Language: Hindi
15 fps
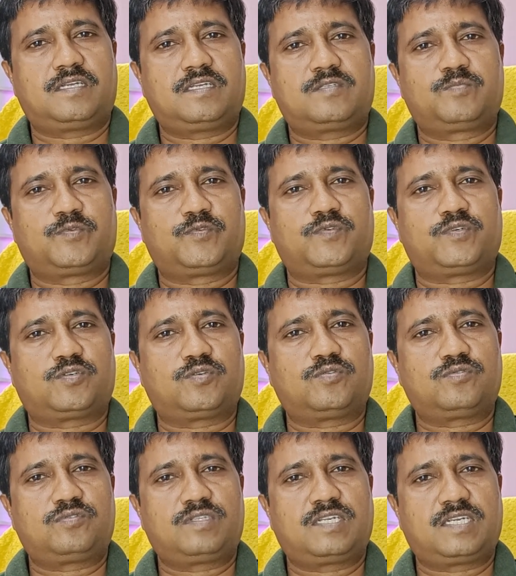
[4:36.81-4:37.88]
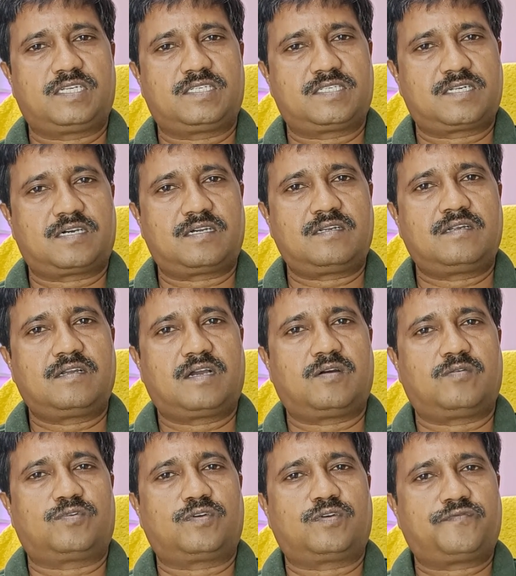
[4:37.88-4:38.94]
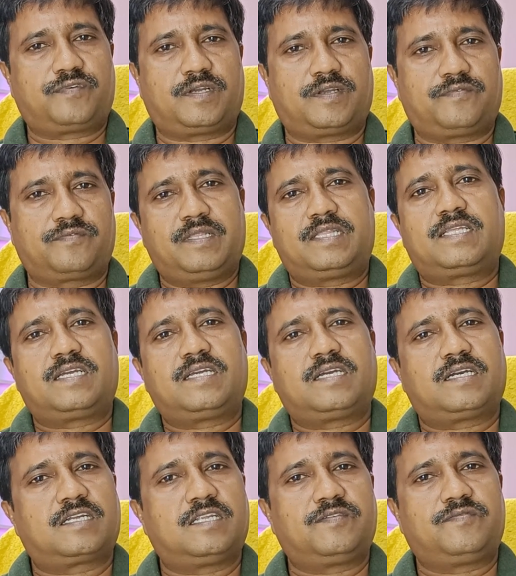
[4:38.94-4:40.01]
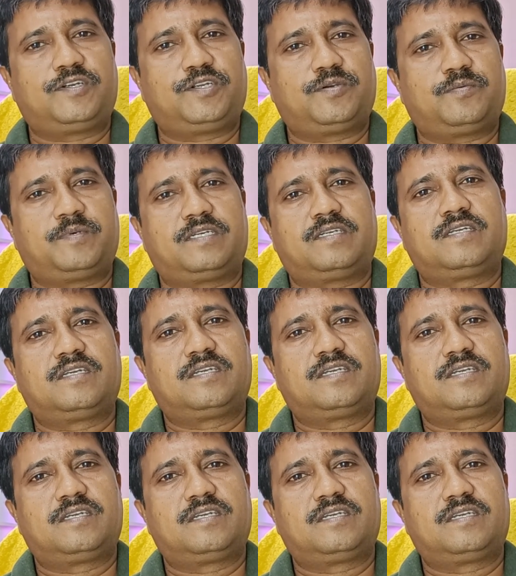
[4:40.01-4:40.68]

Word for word: इस मूवी को थ्री स्टार आउट ऑफ फाइव मिलते हैं अगले वीडियो में